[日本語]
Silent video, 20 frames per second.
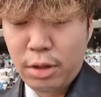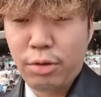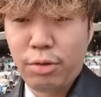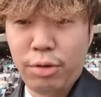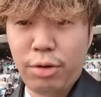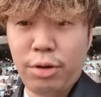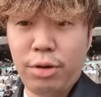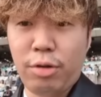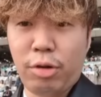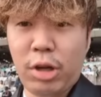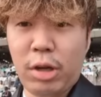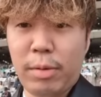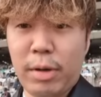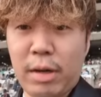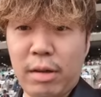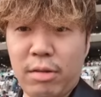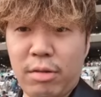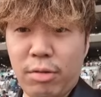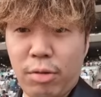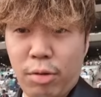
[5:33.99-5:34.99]
に乗る横
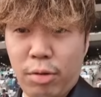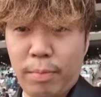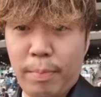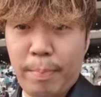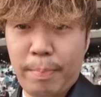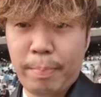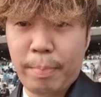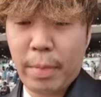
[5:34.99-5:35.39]
山和夫